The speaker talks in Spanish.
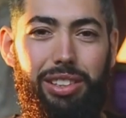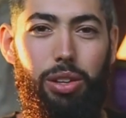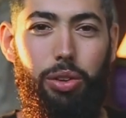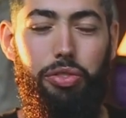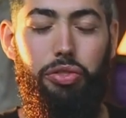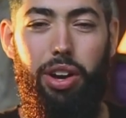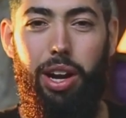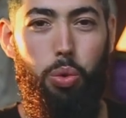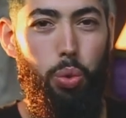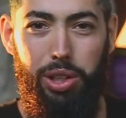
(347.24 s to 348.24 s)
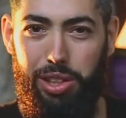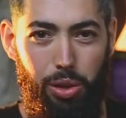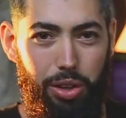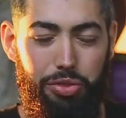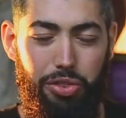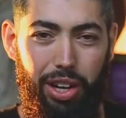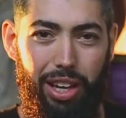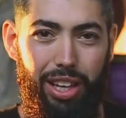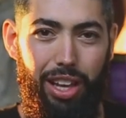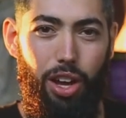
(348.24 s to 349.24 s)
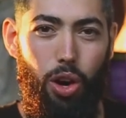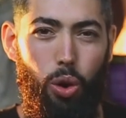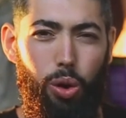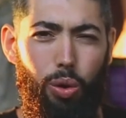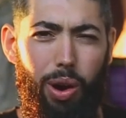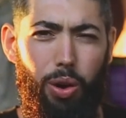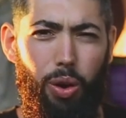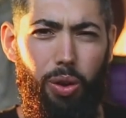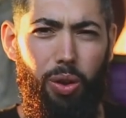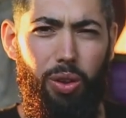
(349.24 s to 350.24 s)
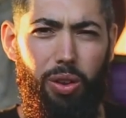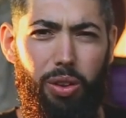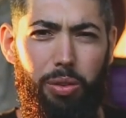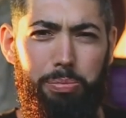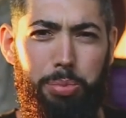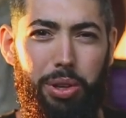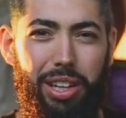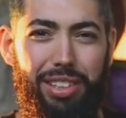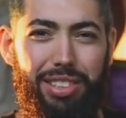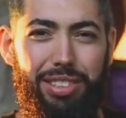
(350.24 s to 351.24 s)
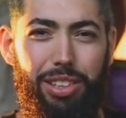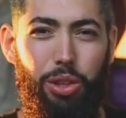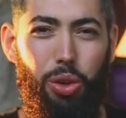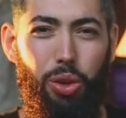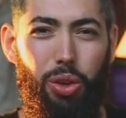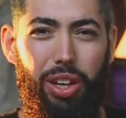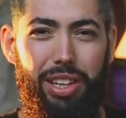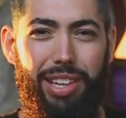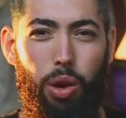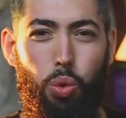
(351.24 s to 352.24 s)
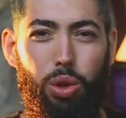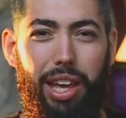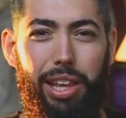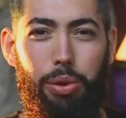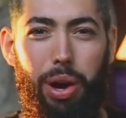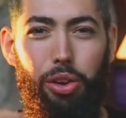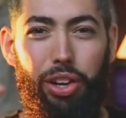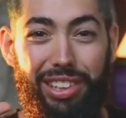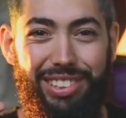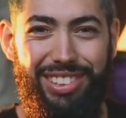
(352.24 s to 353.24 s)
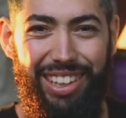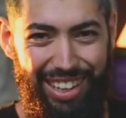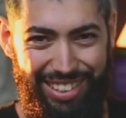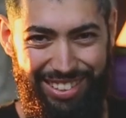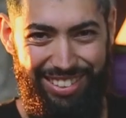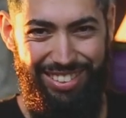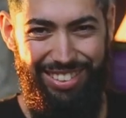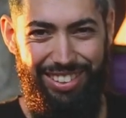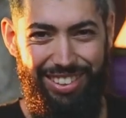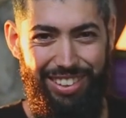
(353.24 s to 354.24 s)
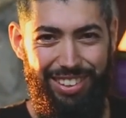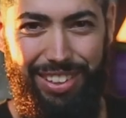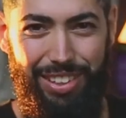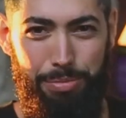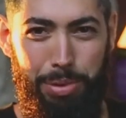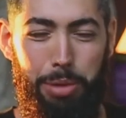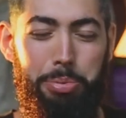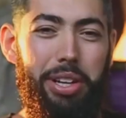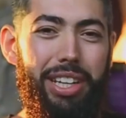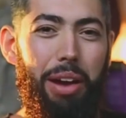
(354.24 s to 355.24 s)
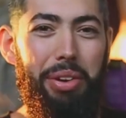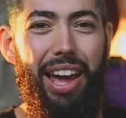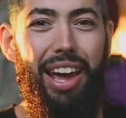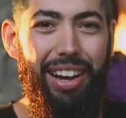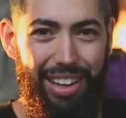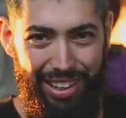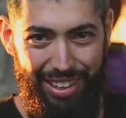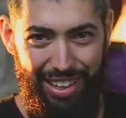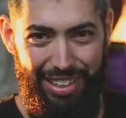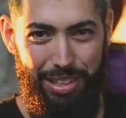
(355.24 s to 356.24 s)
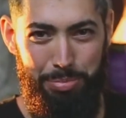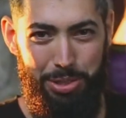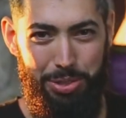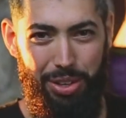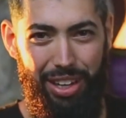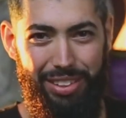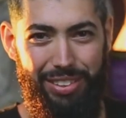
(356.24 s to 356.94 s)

lo que fuera, un whisky o lo que fuera, o lo hago porque necesito esa cuota de valor extra para poder ir a hablarle a esa persona